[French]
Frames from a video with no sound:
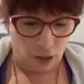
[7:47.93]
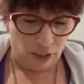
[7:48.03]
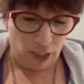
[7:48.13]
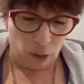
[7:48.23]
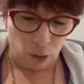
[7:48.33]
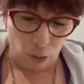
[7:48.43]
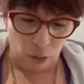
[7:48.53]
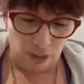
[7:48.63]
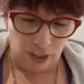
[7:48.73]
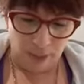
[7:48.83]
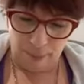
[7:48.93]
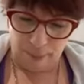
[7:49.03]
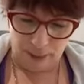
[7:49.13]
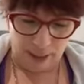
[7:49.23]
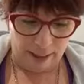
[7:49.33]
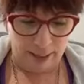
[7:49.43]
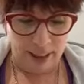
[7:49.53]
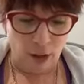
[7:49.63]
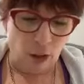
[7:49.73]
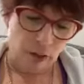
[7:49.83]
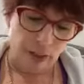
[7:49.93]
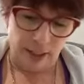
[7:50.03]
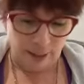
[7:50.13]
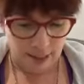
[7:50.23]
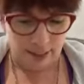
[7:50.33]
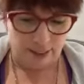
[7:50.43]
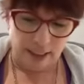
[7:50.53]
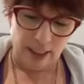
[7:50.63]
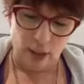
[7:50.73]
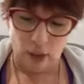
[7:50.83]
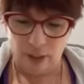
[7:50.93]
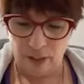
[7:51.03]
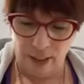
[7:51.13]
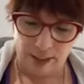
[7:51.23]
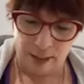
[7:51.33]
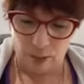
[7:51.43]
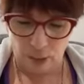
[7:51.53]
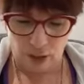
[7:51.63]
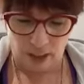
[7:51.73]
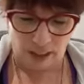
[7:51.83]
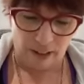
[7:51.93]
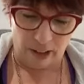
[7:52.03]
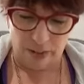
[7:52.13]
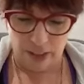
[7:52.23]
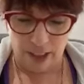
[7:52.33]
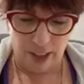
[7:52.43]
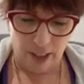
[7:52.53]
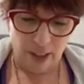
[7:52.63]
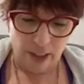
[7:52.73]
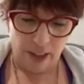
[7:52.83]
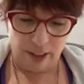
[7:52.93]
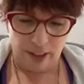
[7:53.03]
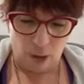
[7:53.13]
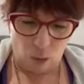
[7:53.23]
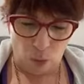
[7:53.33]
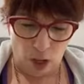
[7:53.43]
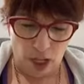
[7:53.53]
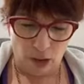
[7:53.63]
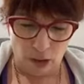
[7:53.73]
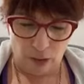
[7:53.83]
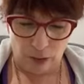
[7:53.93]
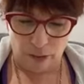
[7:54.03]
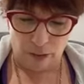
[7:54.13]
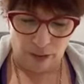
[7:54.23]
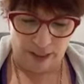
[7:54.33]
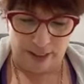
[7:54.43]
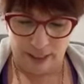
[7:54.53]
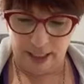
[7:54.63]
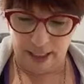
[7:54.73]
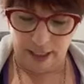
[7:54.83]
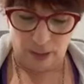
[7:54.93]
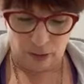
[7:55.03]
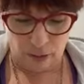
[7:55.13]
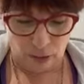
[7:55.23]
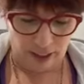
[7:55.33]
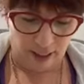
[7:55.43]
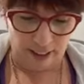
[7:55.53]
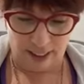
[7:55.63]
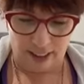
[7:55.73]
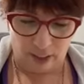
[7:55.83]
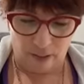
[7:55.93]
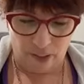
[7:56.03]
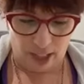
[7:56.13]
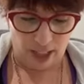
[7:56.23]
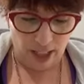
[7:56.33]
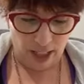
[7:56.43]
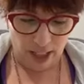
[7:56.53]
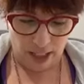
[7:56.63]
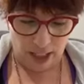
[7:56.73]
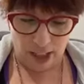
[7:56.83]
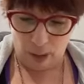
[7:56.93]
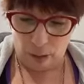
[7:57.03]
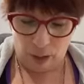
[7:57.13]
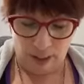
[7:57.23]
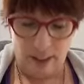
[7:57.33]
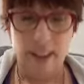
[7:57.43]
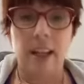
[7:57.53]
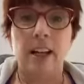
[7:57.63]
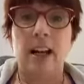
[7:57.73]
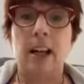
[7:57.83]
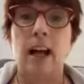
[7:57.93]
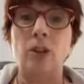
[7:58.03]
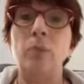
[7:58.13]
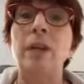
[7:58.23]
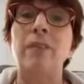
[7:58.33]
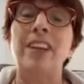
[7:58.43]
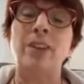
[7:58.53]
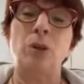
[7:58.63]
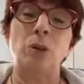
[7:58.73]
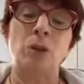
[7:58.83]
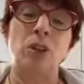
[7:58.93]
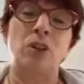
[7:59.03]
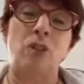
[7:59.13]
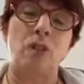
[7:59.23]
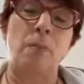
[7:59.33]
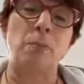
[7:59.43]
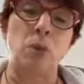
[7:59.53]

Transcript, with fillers: je vais le trouver, essayez de deviner. Essayez de deviner si vous savez c'est quoi. Je vais vous le dire, je vais vous le dire, ça s'en vient. Hein? Comme je te dis, en 2022, là, tu vas voir